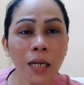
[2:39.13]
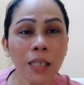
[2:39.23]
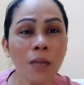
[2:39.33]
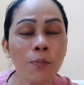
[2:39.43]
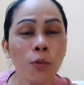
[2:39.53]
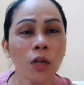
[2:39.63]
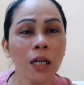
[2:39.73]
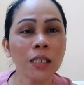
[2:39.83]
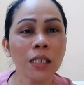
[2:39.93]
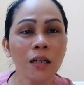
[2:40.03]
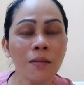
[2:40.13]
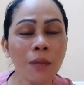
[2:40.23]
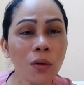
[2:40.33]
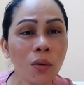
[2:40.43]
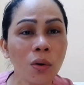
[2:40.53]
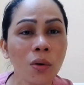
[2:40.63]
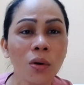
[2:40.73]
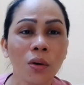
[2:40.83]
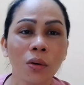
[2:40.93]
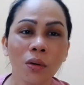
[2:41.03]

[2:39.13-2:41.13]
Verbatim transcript: isang putragis ka naman, oo?